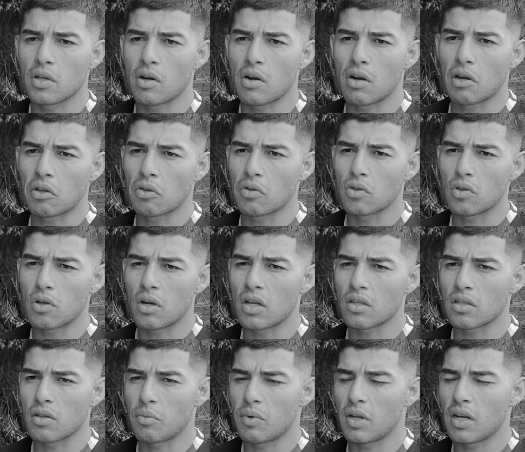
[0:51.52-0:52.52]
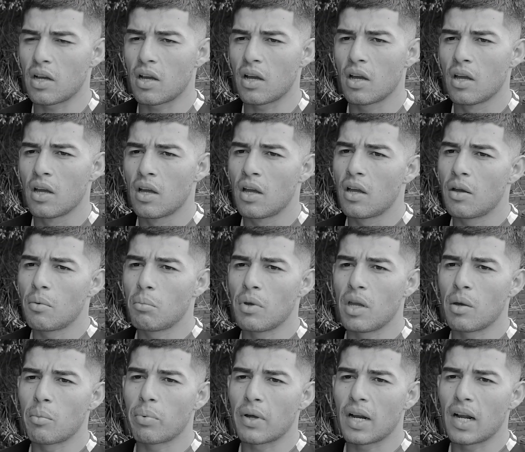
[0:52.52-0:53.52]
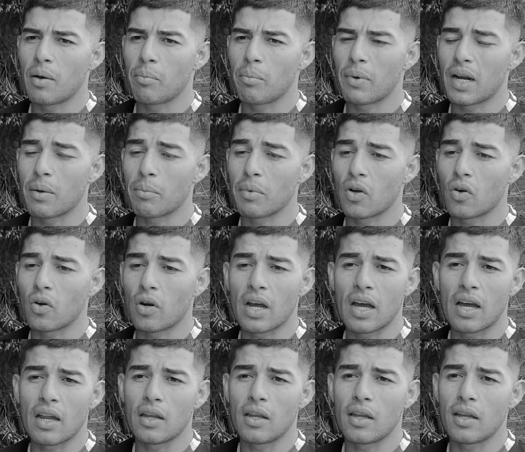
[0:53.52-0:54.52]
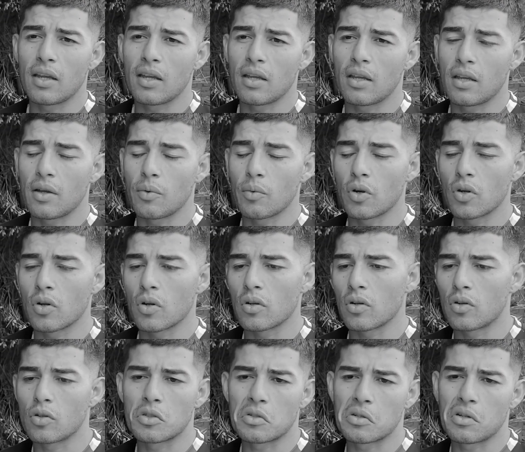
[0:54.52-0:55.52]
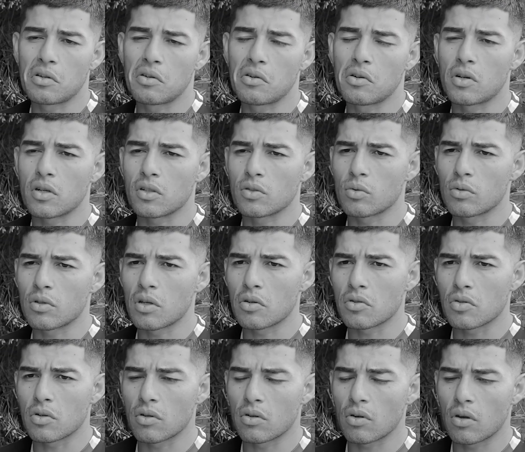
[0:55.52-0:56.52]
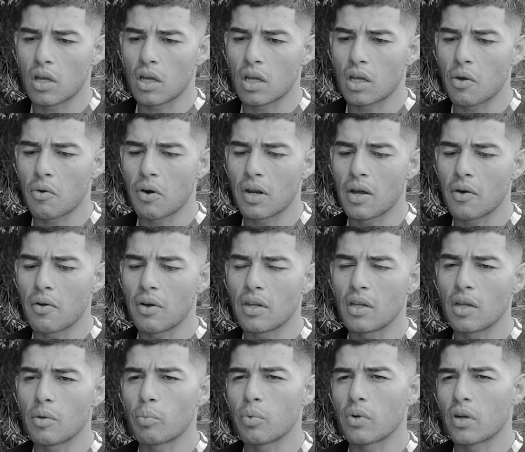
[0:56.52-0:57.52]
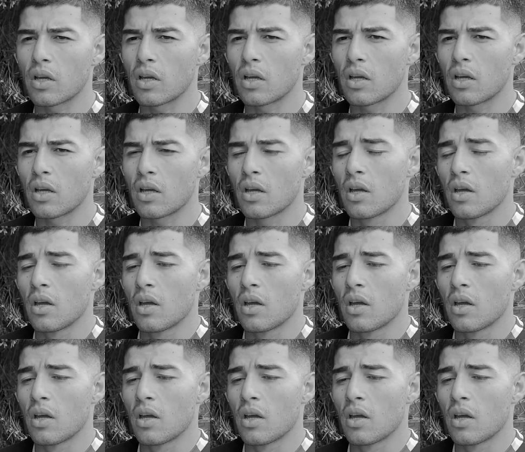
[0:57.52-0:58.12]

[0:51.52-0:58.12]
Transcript: trabajando toda la semana bien para, mejorar y, bueno, los, resultados yo creo que, van a venir porque,